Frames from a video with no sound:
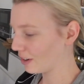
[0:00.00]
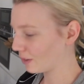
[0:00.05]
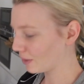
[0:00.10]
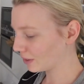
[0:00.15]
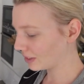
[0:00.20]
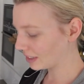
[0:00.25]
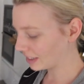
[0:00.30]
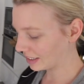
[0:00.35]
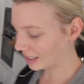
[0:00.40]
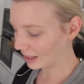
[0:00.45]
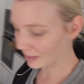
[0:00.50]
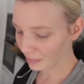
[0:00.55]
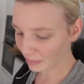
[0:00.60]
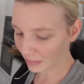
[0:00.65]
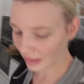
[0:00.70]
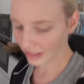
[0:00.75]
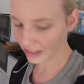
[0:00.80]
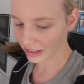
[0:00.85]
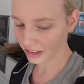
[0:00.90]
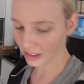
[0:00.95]
und ich habe
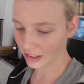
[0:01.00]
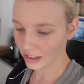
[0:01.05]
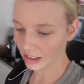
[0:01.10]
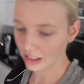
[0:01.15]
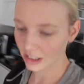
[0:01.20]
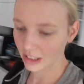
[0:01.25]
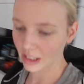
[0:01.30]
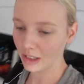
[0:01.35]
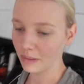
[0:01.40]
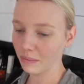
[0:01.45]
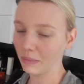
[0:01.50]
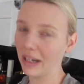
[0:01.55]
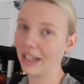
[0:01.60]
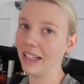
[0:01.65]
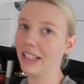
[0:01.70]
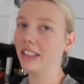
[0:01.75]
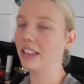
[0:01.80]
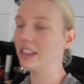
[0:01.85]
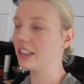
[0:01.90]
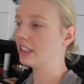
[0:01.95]
meine,
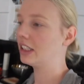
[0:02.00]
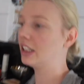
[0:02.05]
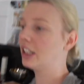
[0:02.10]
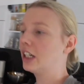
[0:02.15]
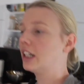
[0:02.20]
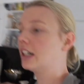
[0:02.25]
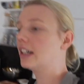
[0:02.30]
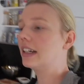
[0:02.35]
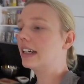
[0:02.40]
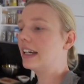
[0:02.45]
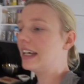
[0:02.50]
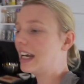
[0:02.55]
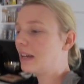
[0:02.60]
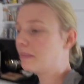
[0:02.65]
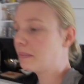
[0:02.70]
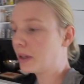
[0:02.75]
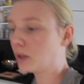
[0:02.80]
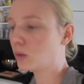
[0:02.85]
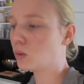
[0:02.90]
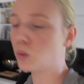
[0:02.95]
meinen
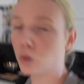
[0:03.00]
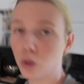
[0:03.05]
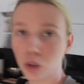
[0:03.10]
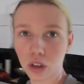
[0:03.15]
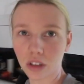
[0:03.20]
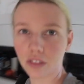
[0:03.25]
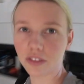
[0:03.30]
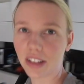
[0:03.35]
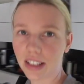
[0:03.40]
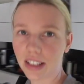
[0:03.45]
Erdbeerkuchen schon